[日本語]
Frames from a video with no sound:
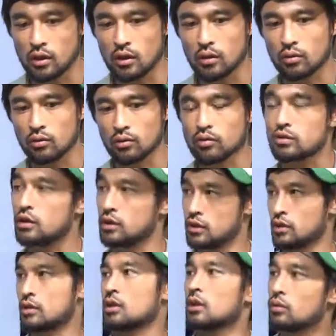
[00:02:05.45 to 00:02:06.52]
この人は実
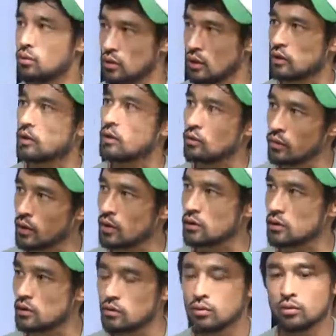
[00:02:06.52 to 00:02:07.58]
際どうなんだろうなっ
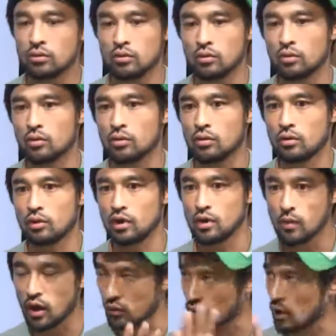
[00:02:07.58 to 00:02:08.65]
ていうことを
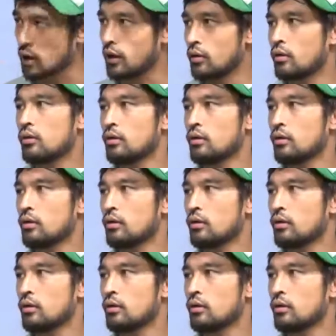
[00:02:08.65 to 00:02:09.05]
今の彼を、